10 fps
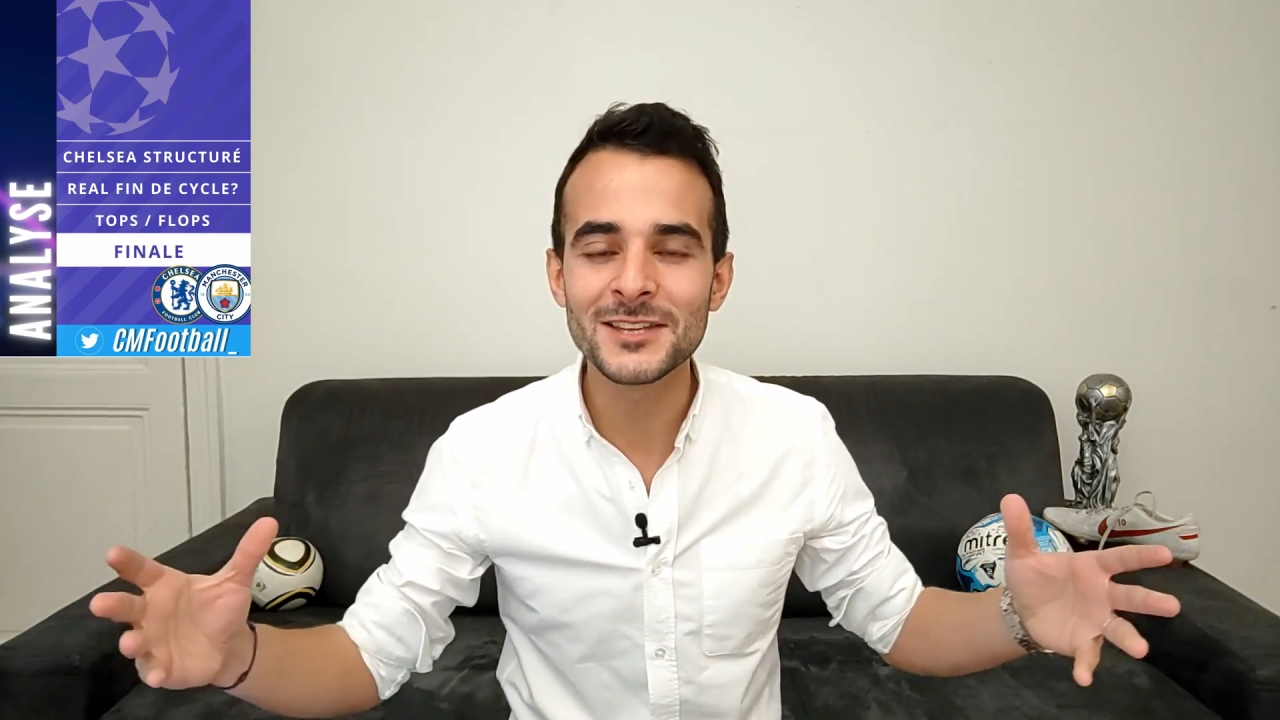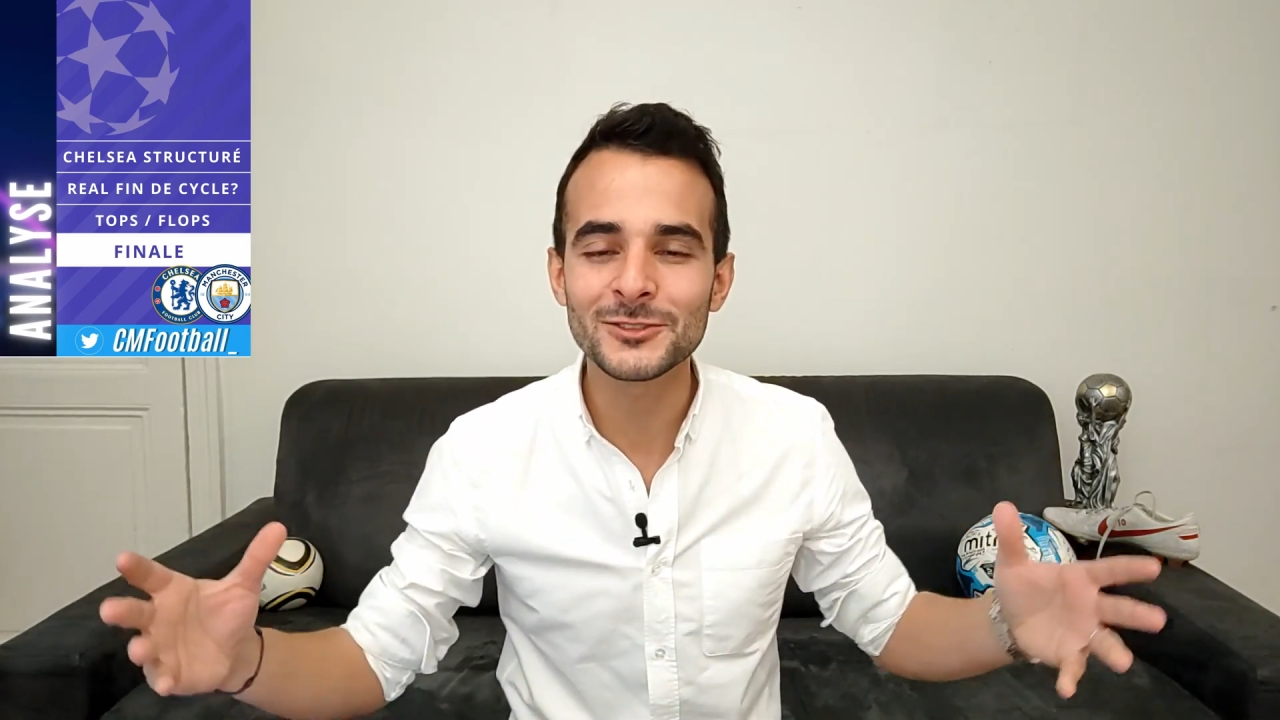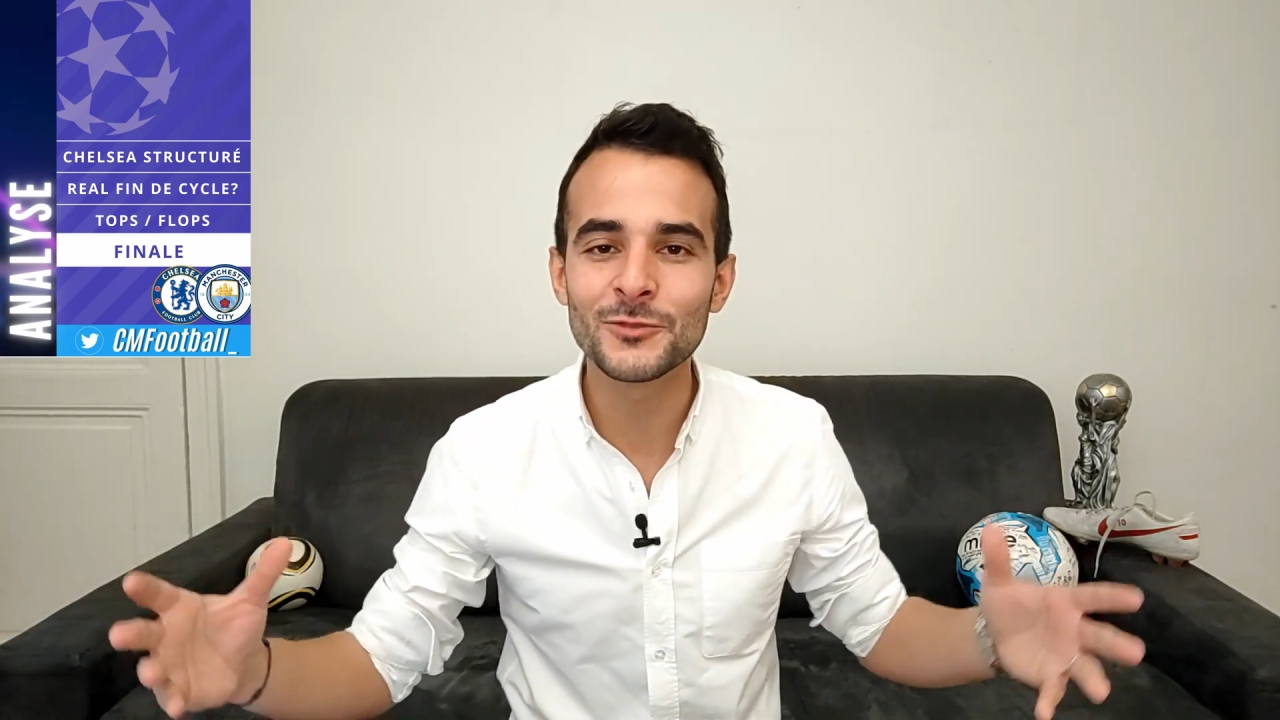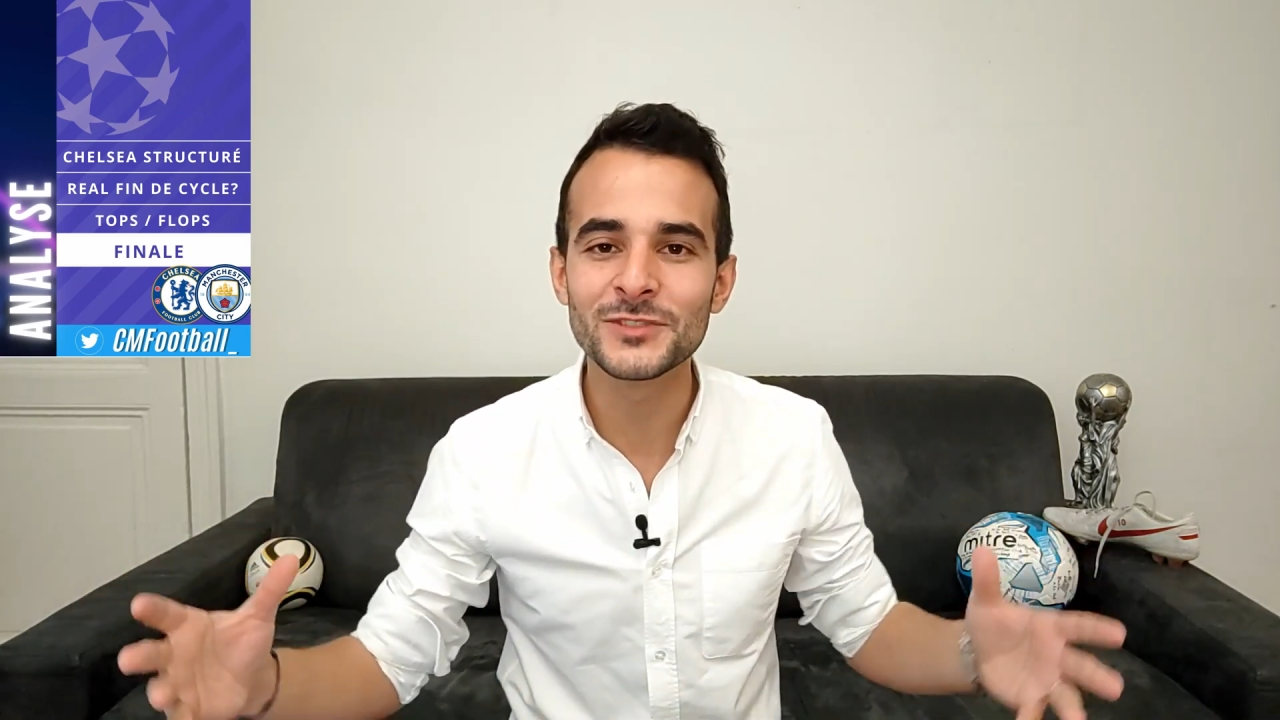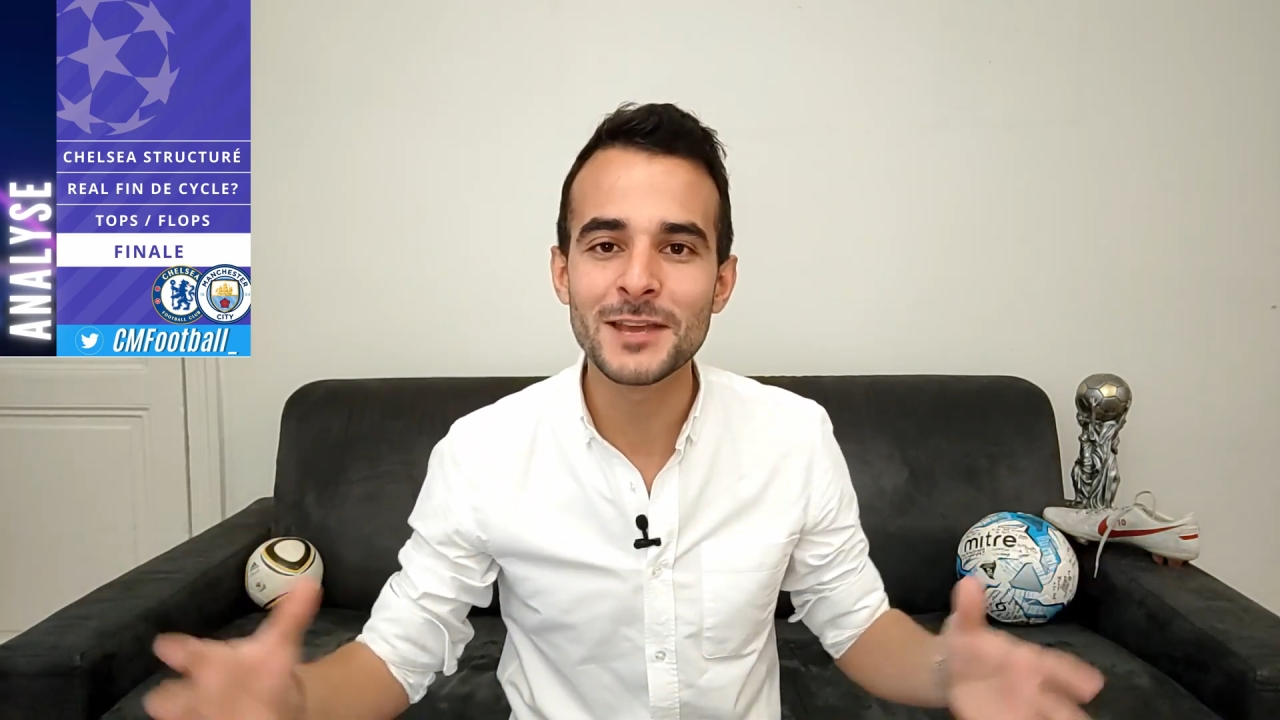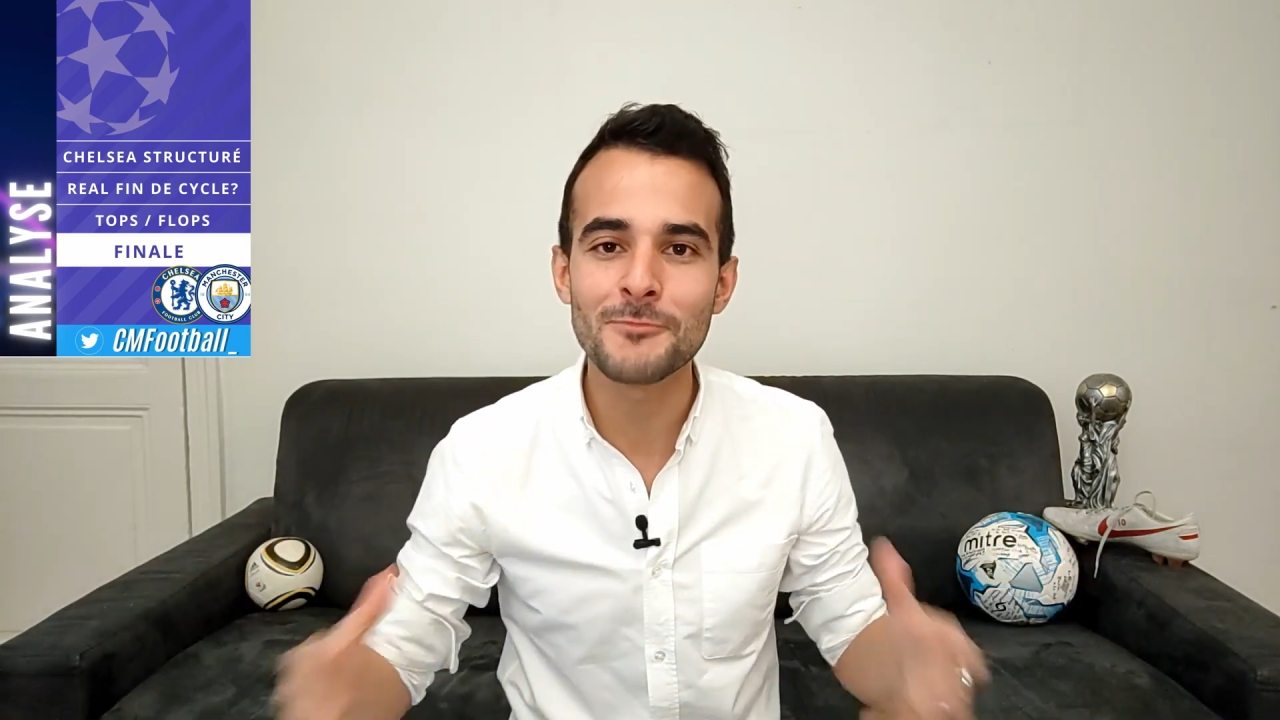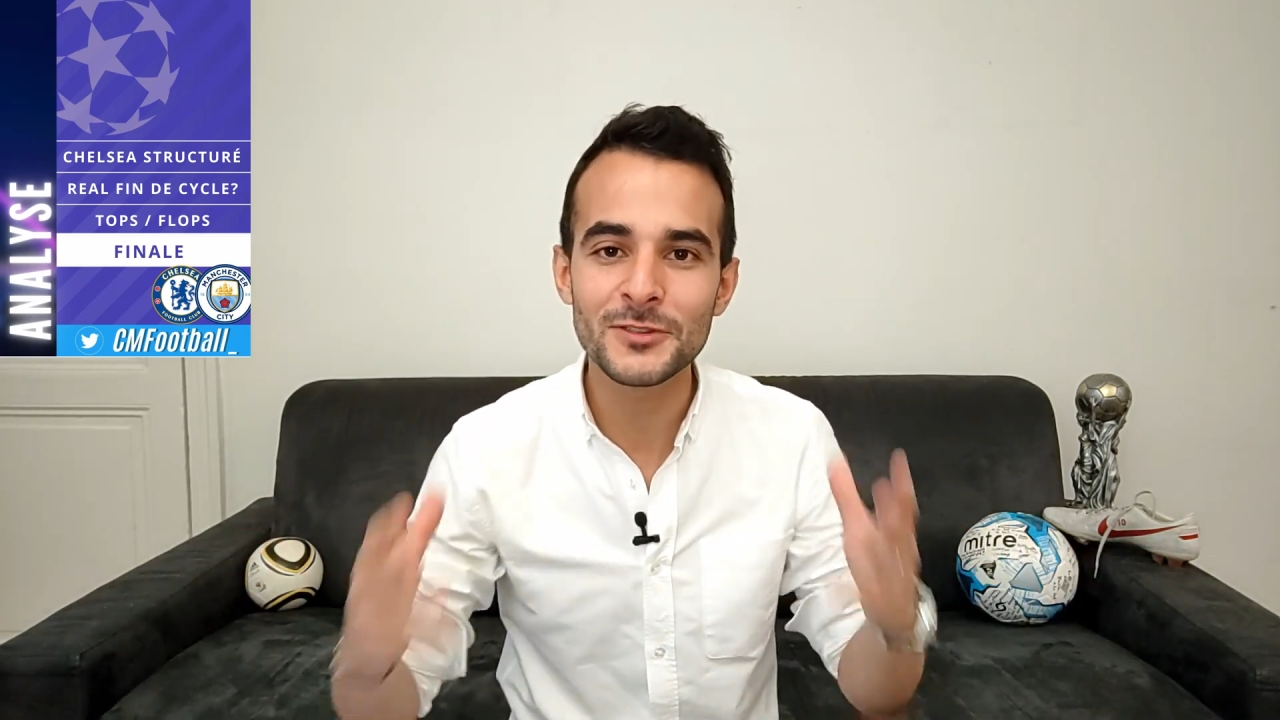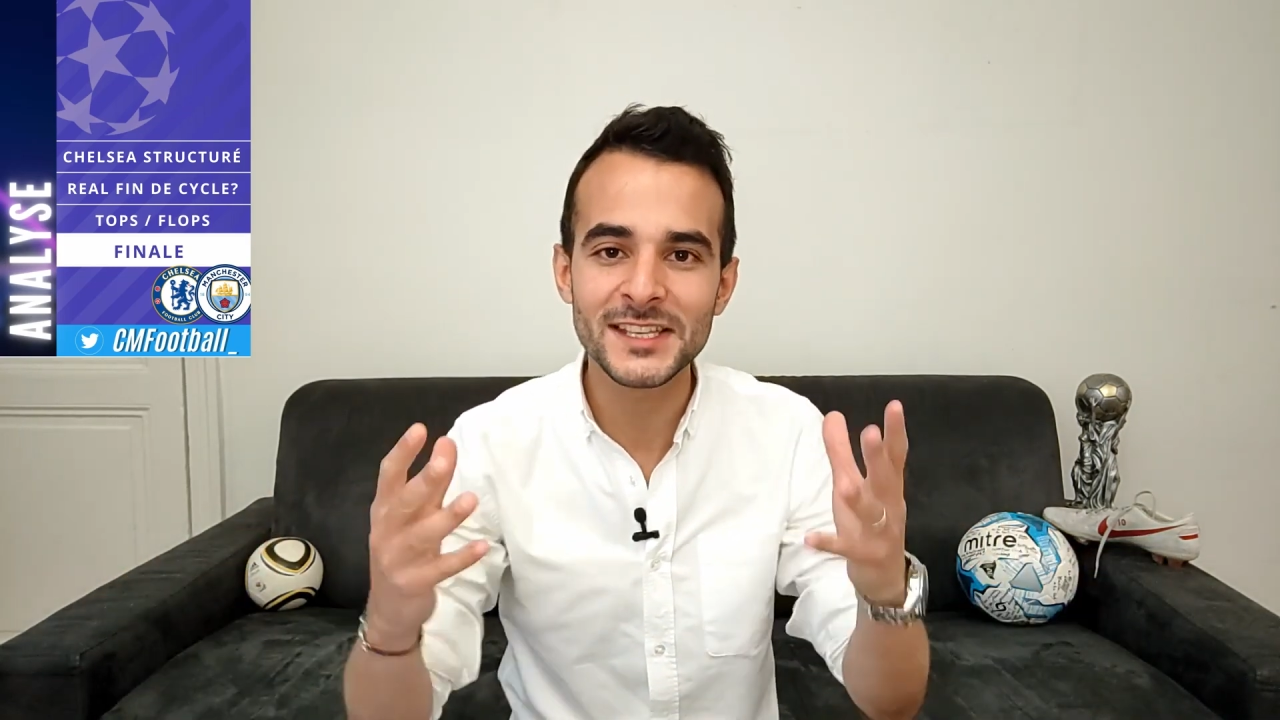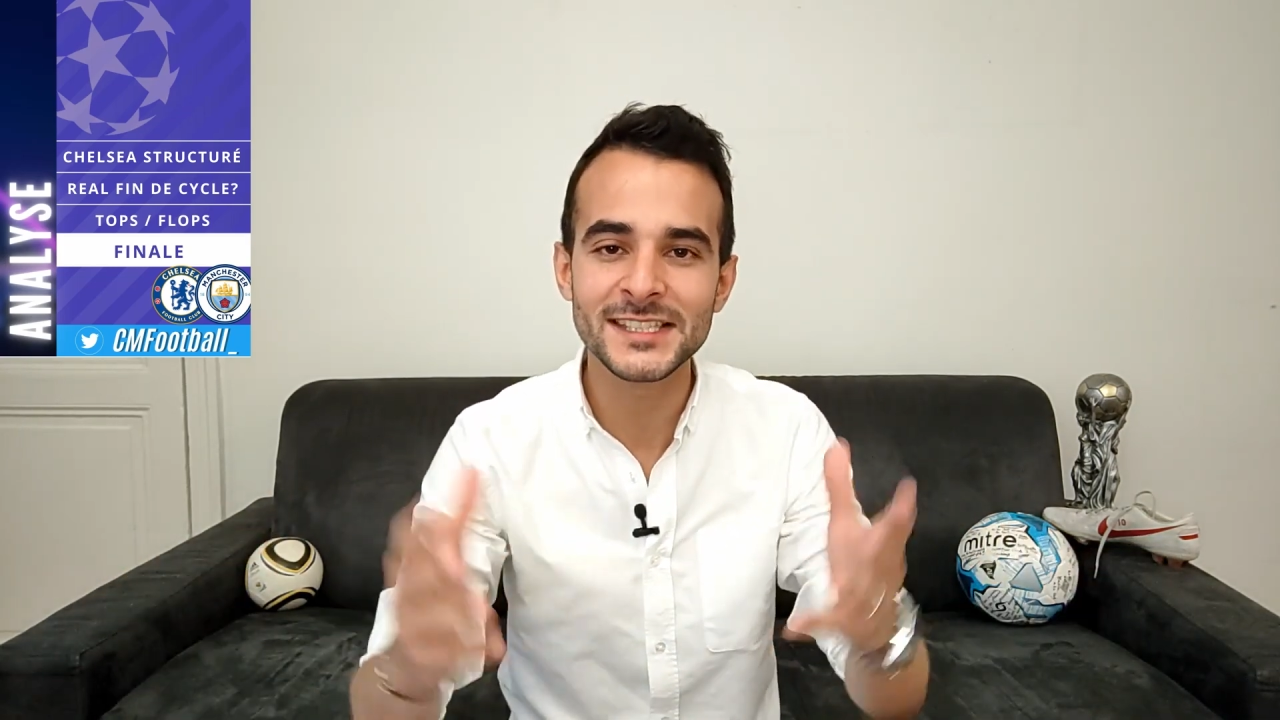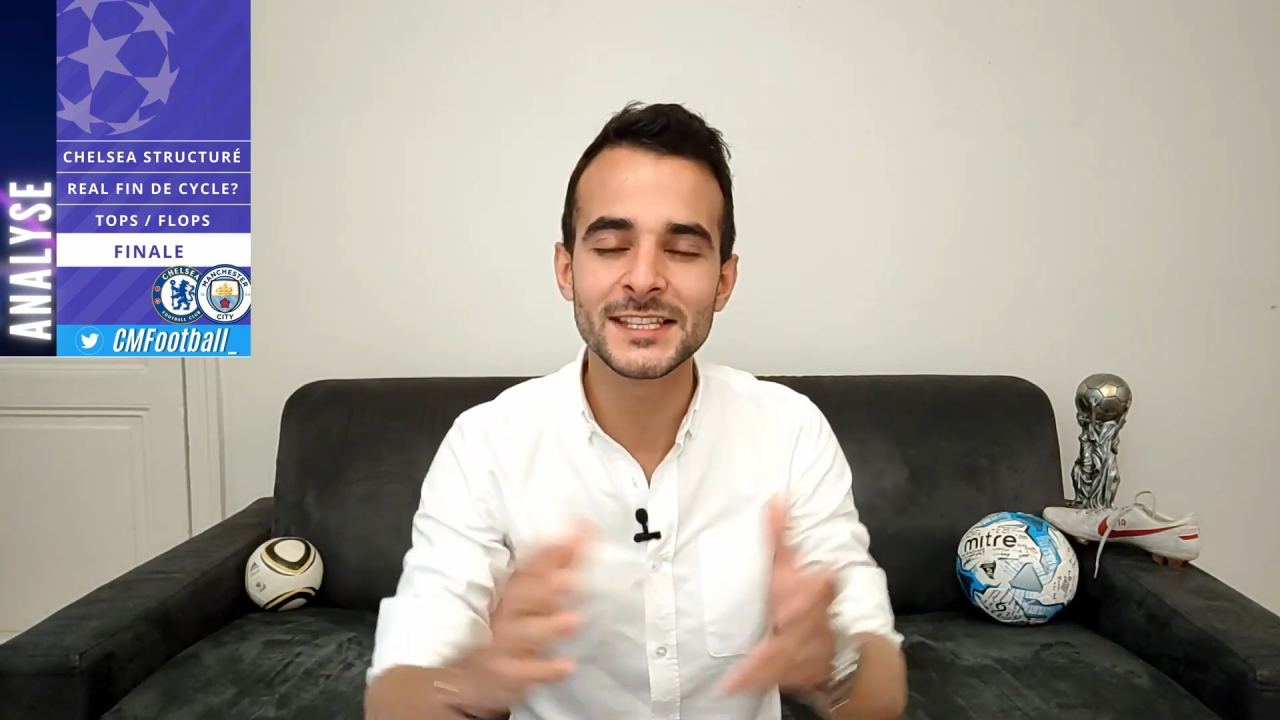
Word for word: me dire ce que vous avez pensé